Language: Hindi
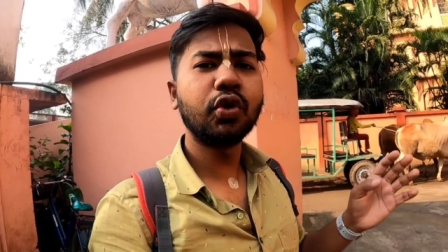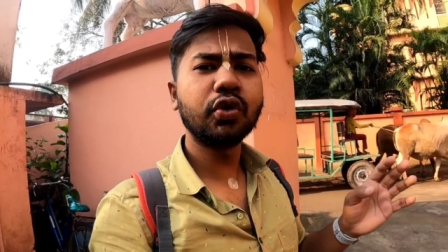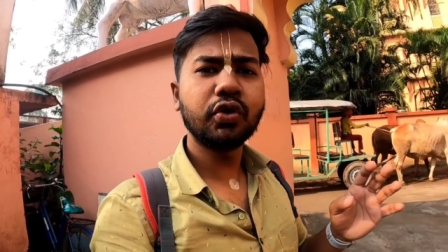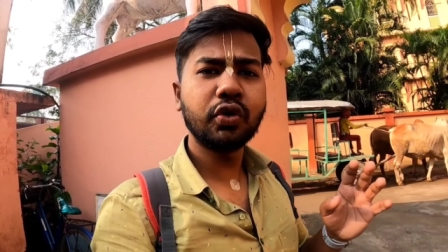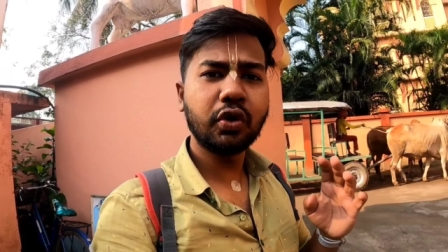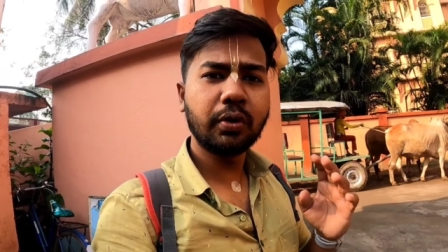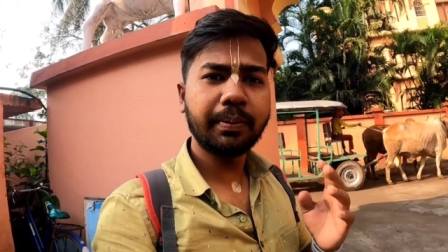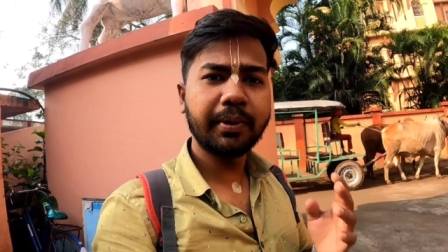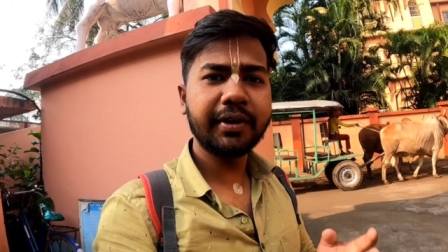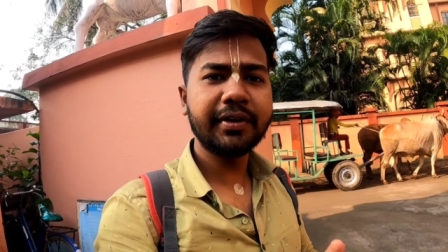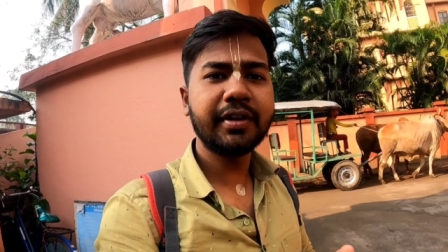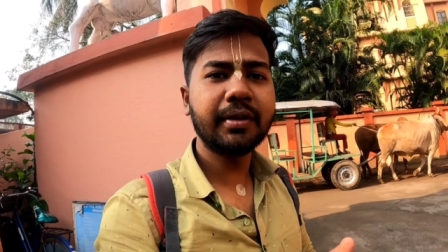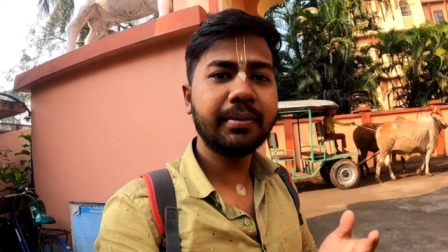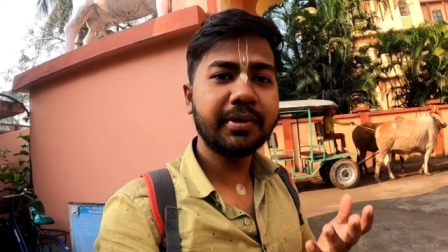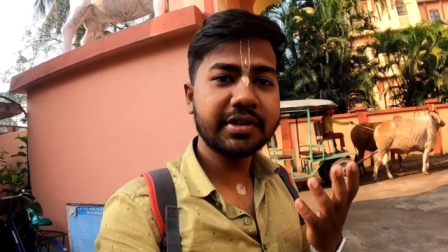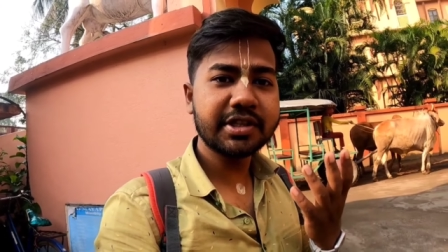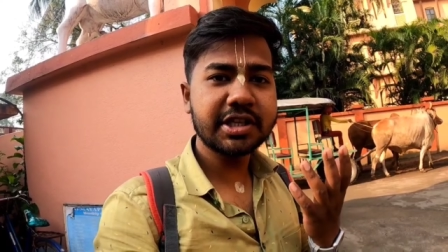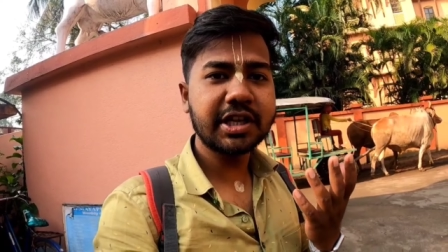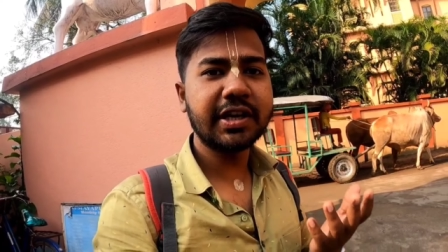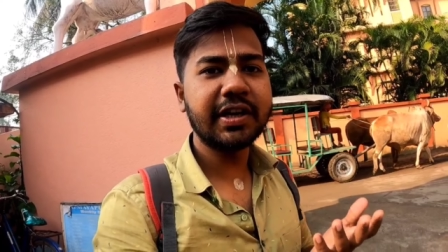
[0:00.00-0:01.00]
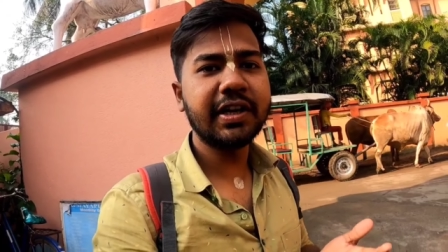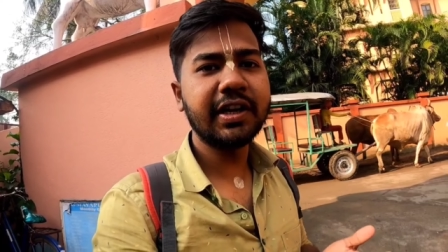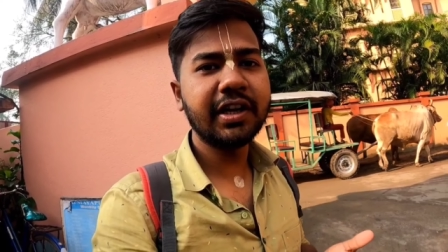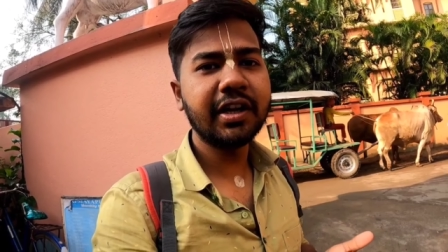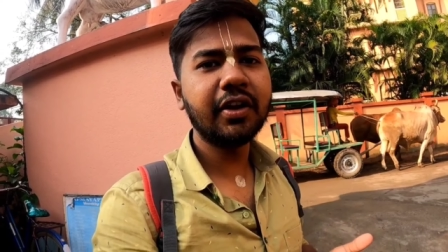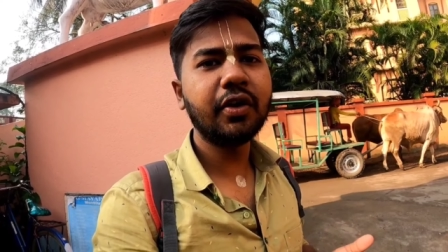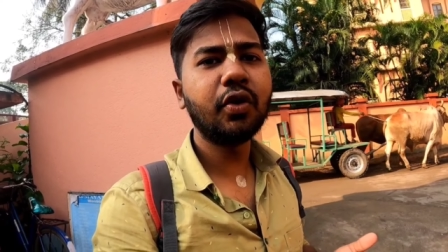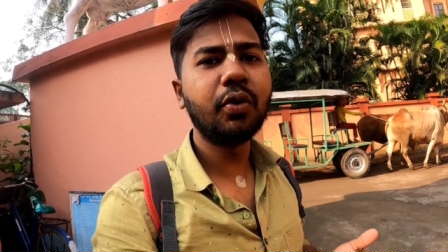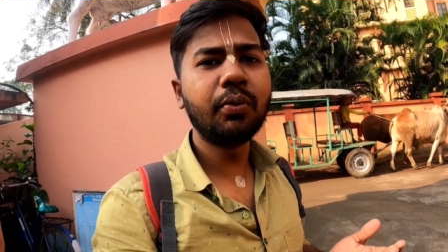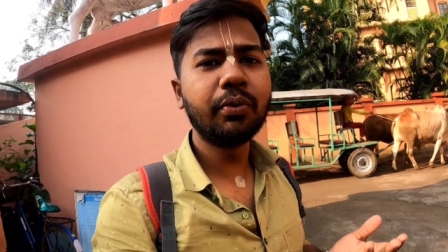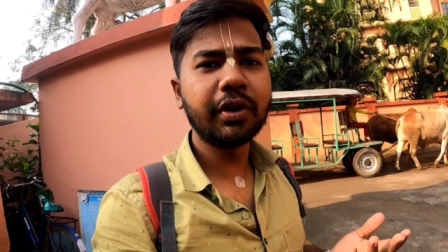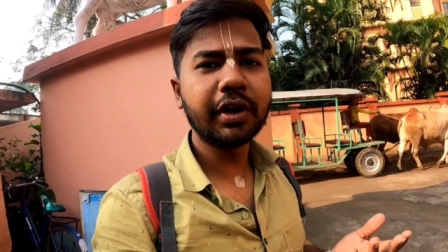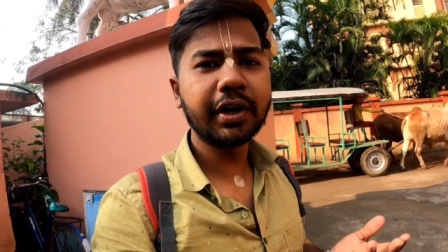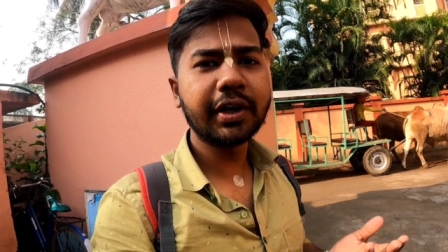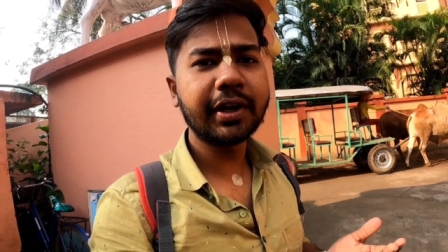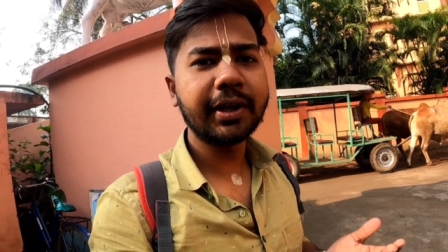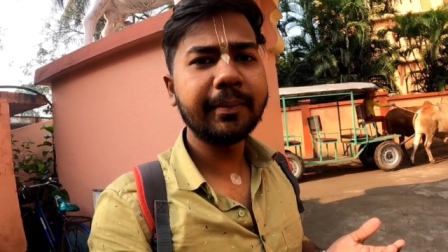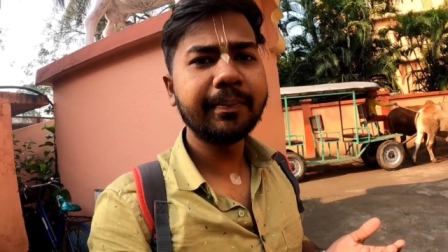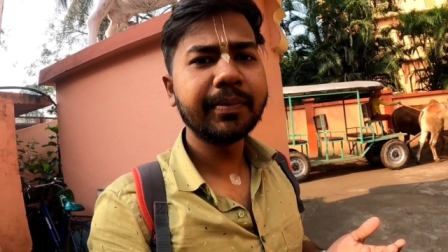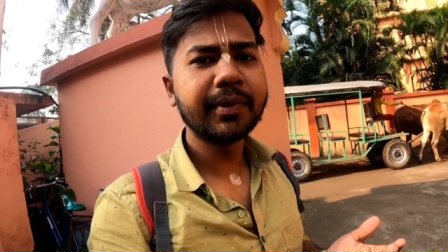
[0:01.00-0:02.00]
दो सौ रुपये से भी स्टार्टिंग है रूम
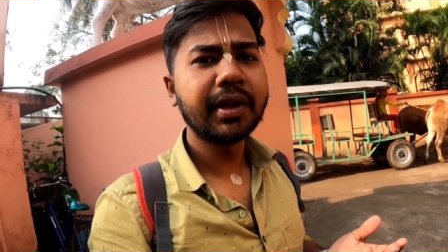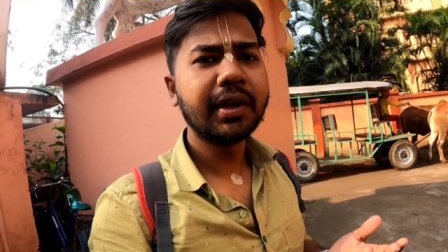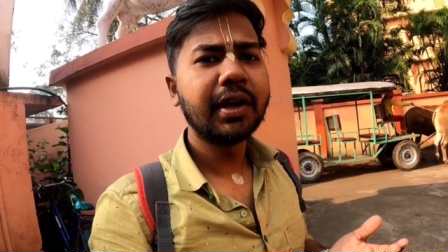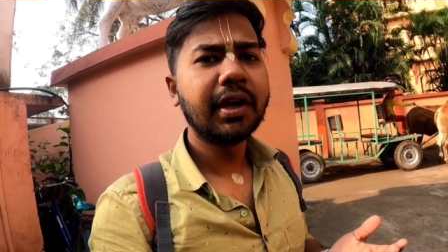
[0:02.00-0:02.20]
वगैरह